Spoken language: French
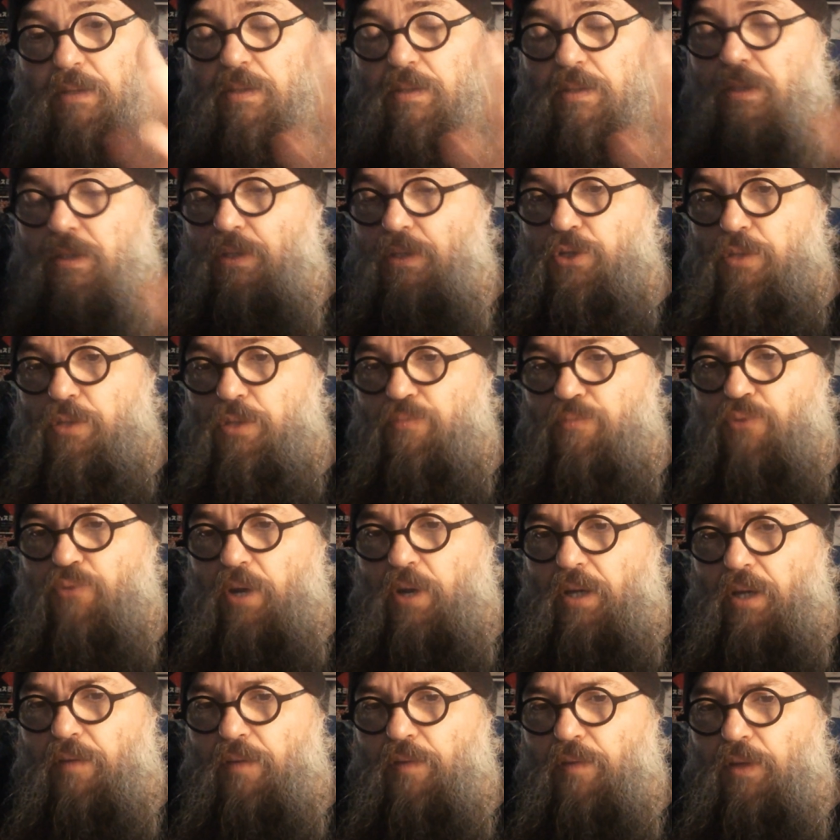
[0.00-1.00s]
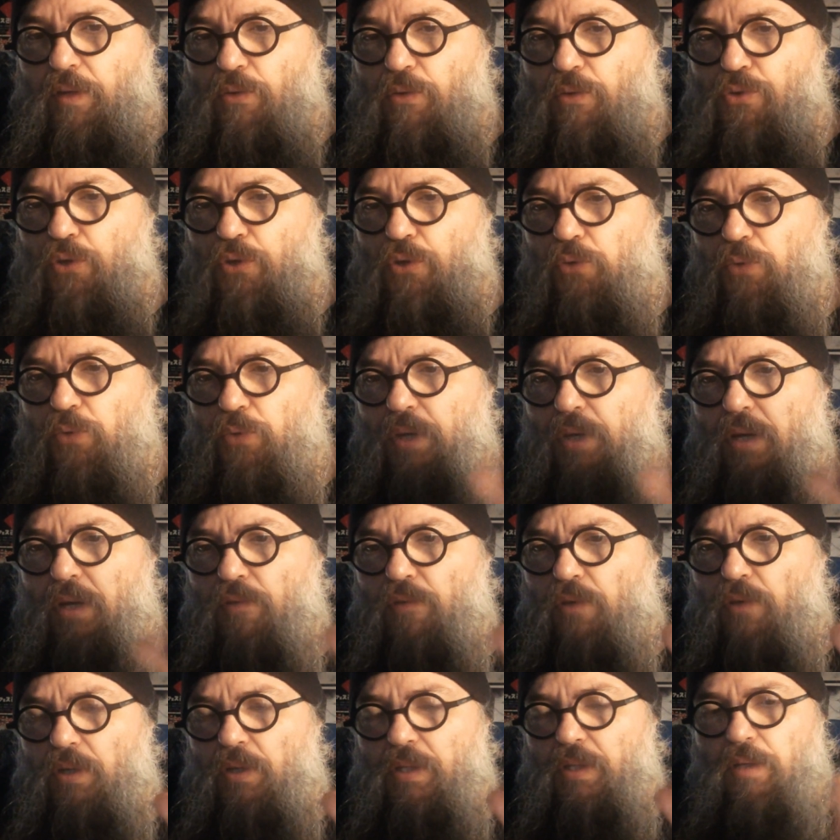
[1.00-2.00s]
si j'ai pu arriver aujourd'hui à
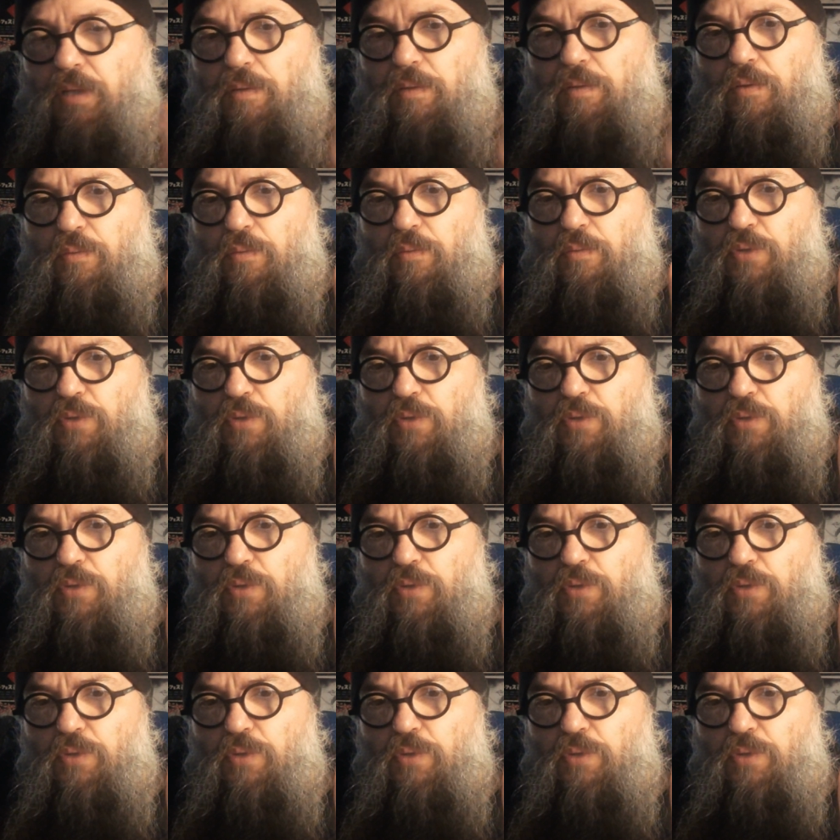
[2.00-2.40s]
avoir cette